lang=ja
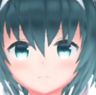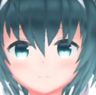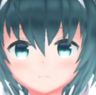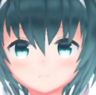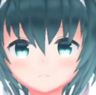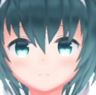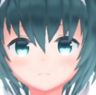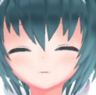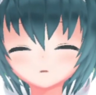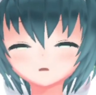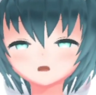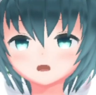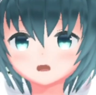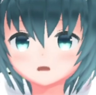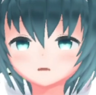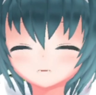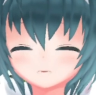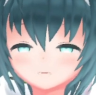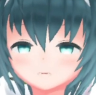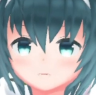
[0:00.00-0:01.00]
いかがだっ
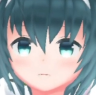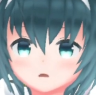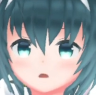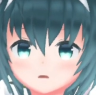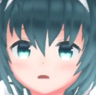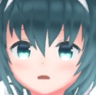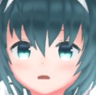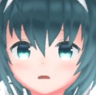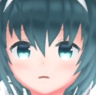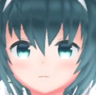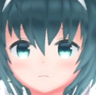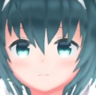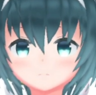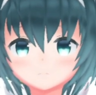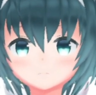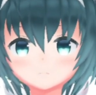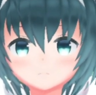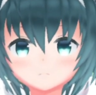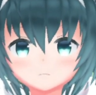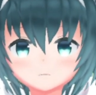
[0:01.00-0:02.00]
たでしょうか。
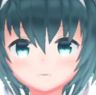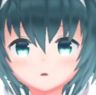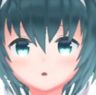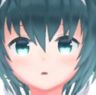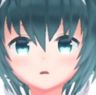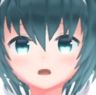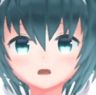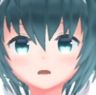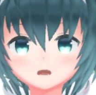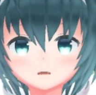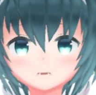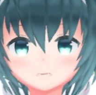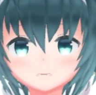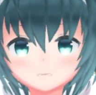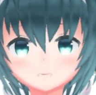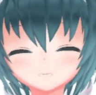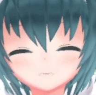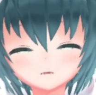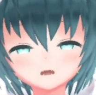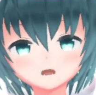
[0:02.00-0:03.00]
結構簡単に
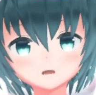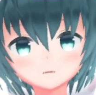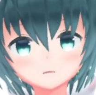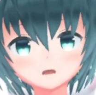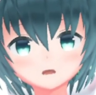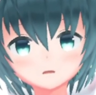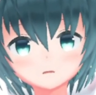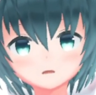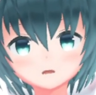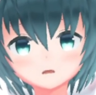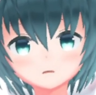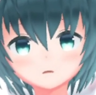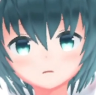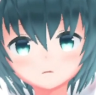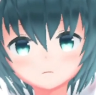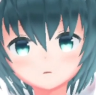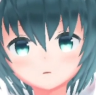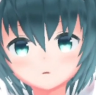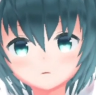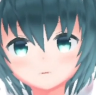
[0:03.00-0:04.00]
できたんじゃないかなと
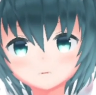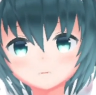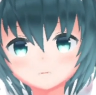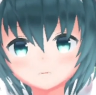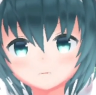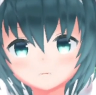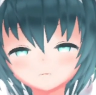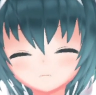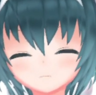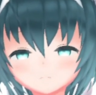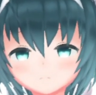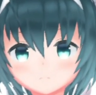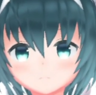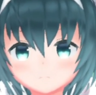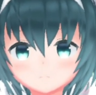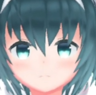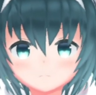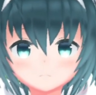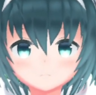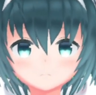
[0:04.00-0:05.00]
思います。
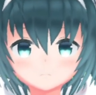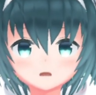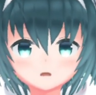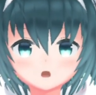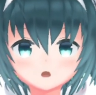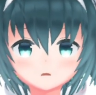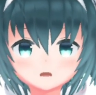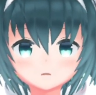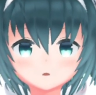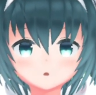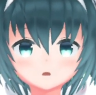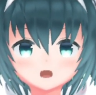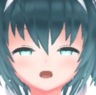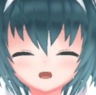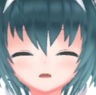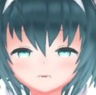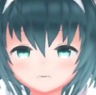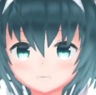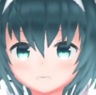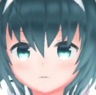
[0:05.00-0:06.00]
今回は
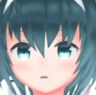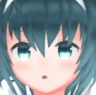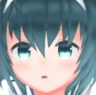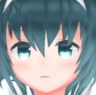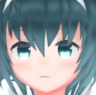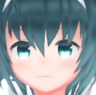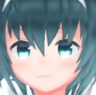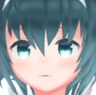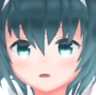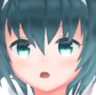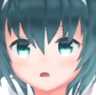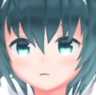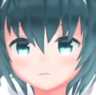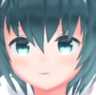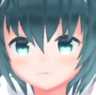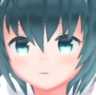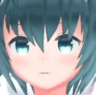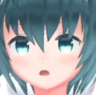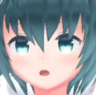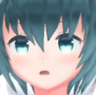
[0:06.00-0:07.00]
ウィンドウズテン の使
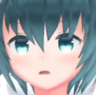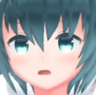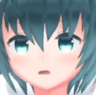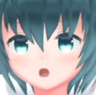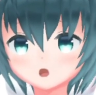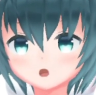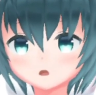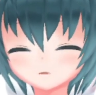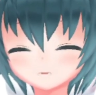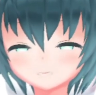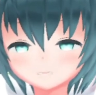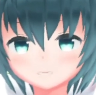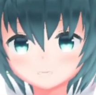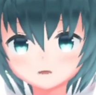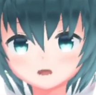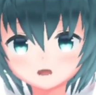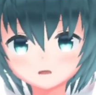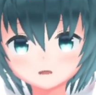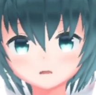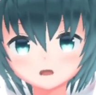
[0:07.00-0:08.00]
用版を入れま
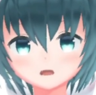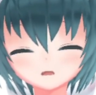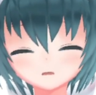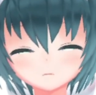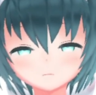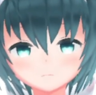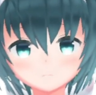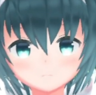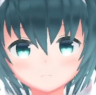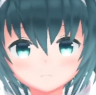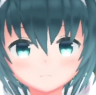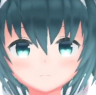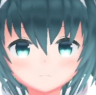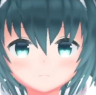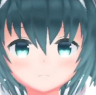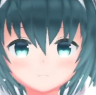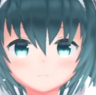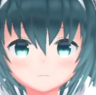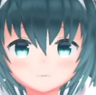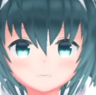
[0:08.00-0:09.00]
したが、
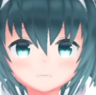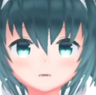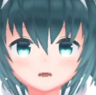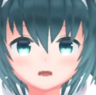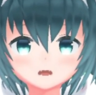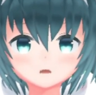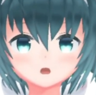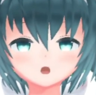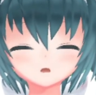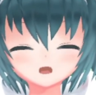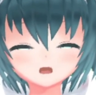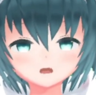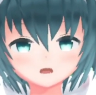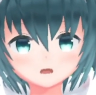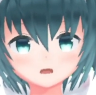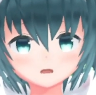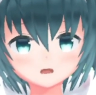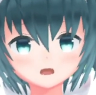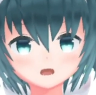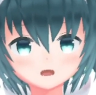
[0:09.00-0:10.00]
前回紹介し
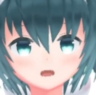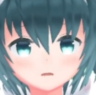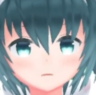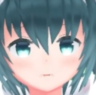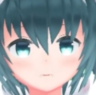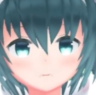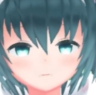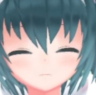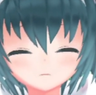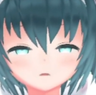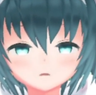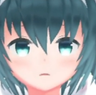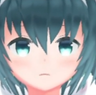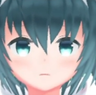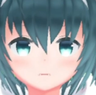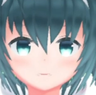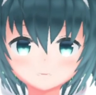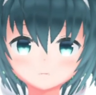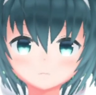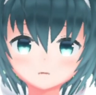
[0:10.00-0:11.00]
た Hack the
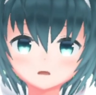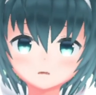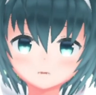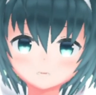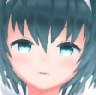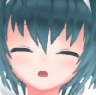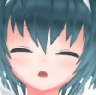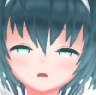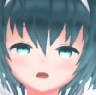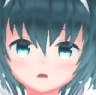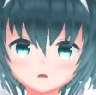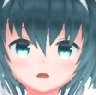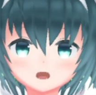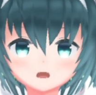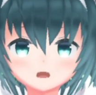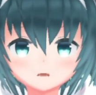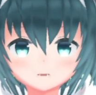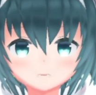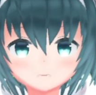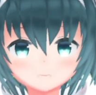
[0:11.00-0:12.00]
Box などのあ
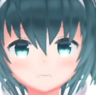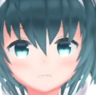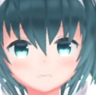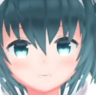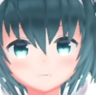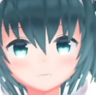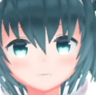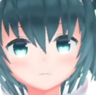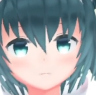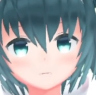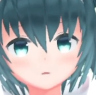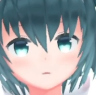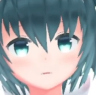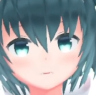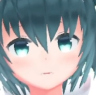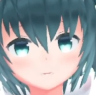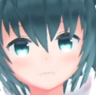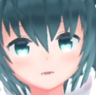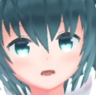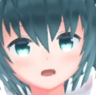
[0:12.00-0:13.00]
えて脆弱性を
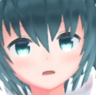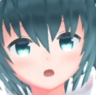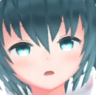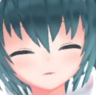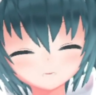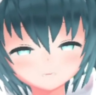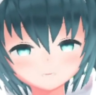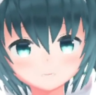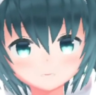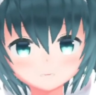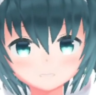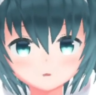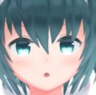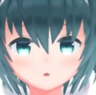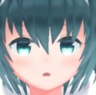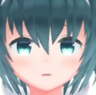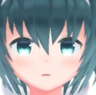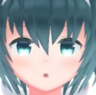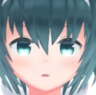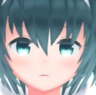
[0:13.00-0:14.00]
含んだ オーエス など
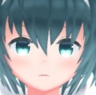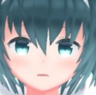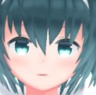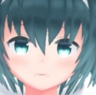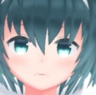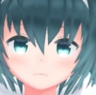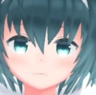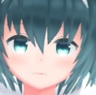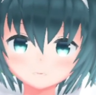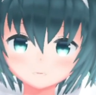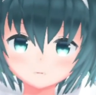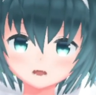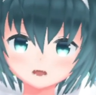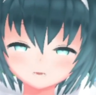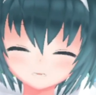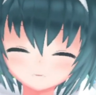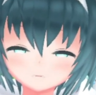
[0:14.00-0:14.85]
も同様の手順で